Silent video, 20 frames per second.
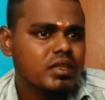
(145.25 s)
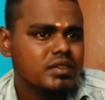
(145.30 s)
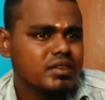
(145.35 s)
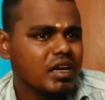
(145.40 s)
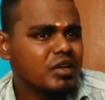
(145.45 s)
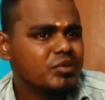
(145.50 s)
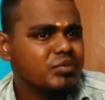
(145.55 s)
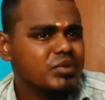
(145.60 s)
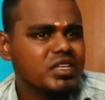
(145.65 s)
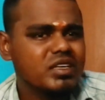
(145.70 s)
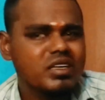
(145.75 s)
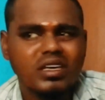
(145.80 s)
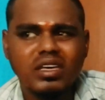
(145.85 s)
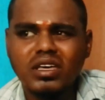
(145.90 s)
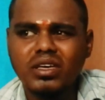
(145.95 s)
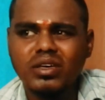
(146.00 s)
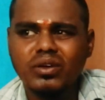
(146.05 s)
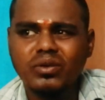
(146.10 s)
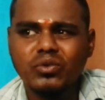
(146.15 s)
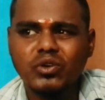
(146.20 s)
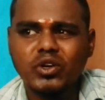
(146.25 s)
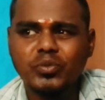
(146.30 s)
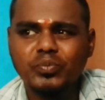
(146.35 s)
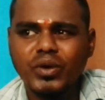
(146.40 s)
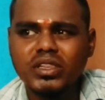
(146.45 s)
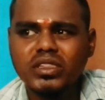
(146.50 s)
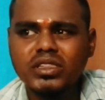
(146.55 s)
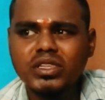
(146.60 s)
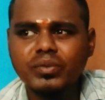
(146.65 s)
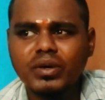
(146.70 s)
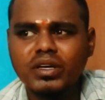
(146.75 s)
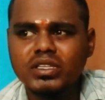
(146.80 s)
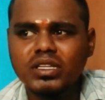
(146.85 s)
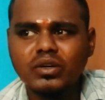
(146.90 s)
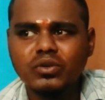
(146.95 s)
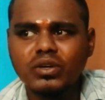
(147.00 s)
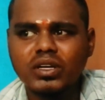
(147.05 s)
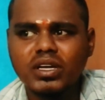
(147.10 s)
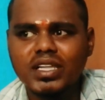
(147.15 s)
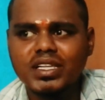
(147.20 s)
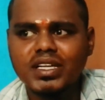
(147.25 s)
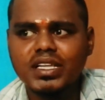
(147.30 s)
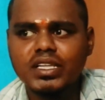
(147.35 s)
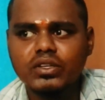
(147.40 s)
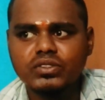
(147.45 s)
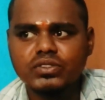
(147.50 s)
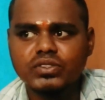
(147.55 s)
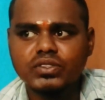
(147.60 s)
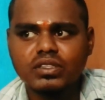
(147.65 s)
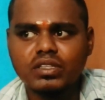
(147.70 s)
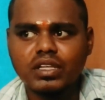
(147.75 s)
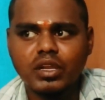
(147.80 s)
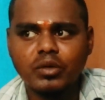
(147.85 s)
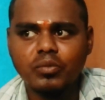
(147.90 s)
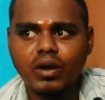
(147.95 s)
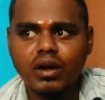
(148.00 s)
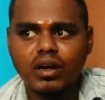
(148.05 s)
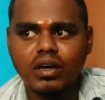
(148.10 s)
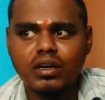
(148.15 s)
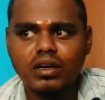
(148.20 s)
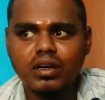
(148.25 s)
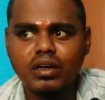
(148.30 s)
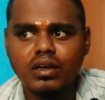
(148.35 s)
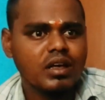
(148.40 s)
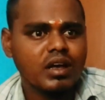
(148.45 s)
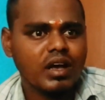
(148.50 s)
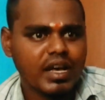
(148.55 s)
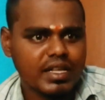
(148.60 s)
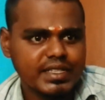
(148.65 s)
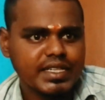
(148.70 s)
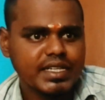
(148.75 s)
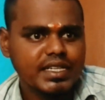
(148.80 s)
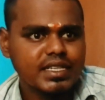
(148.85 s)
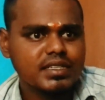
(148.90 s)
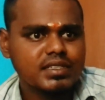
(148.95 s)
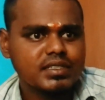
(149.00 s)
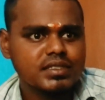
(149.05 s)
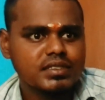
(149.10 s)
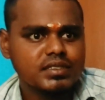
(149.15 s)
தளபதிக்கு ஒரு பத்து பக்கத்தில் ஒரு கதை எழுதி வச்சிருந்தேன் தெரியுமா அதை எடு